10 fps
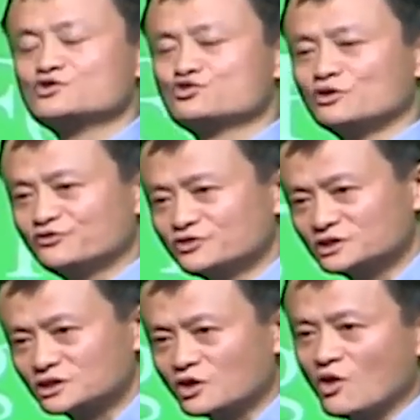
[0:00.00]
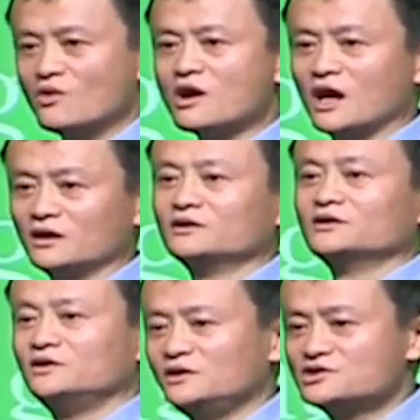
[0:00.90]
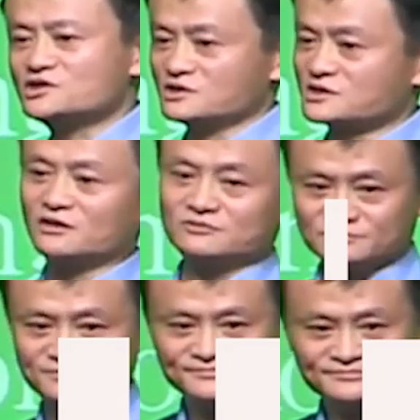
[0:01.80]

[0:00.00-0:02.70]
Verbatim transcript: 说服你的同行一起上路，